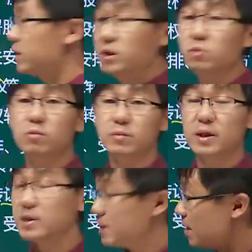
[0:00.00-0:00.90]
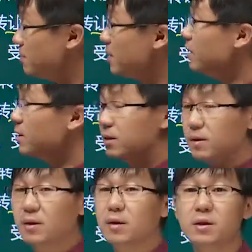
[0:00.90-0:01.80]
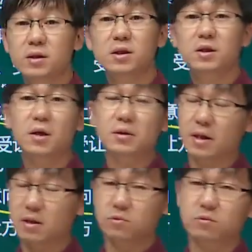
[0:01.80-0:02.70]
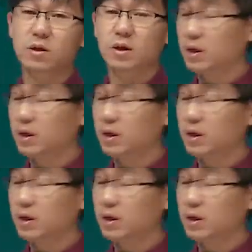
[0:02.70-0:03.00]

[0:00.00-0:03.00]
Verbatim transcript: 其实我们在前面啊尽职调查当中